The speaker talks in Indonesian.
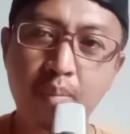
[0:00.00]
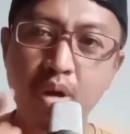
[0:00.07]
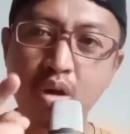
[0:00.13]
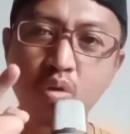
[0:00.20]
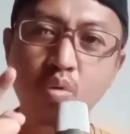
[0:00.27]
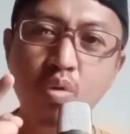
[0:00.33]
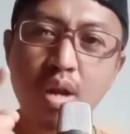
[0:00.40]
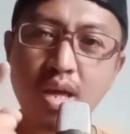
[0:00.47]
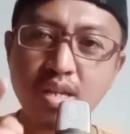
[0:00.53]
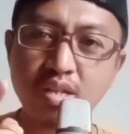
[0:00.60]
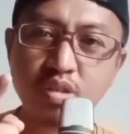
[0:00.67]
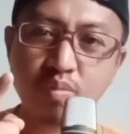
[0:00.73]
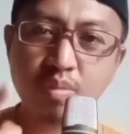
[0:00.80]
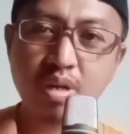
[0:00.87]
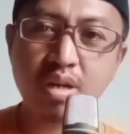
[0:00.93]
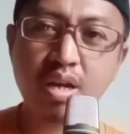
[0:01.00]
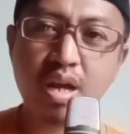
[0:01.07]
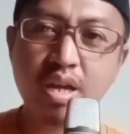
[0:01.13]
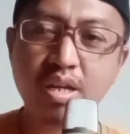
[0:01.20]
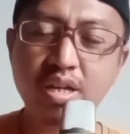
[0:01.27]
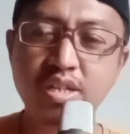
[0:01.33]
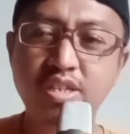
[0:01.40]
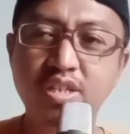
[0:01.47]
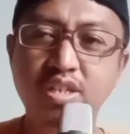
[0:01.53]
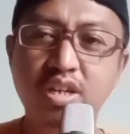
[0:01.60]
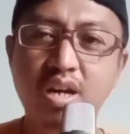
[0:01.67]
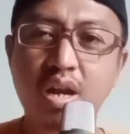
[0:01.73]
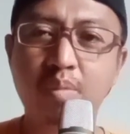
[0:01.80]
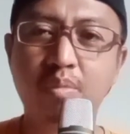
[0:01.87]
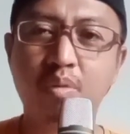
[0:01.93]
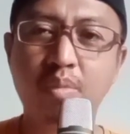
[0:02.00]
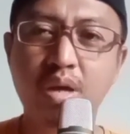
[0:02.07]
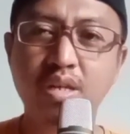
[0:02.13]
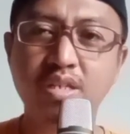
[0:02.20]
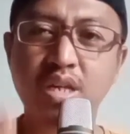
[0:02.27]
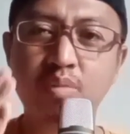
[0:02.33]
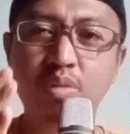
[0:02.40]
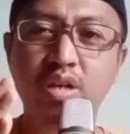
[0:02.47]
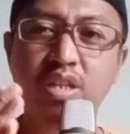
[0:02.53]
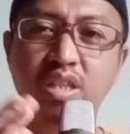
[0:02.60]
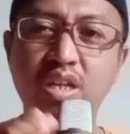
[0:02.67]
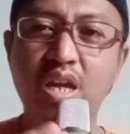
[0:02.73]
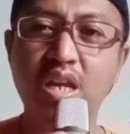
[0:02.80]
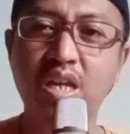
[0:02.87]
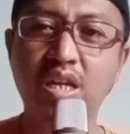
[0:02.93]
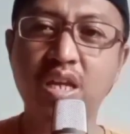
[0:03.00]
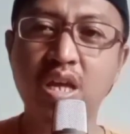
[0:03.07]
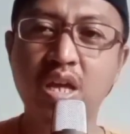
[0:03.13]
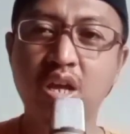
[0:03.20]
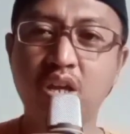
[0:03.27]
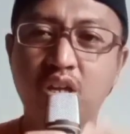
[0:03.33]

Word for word: mengulas mengenai kecederaan pemain Sabah ketika ini,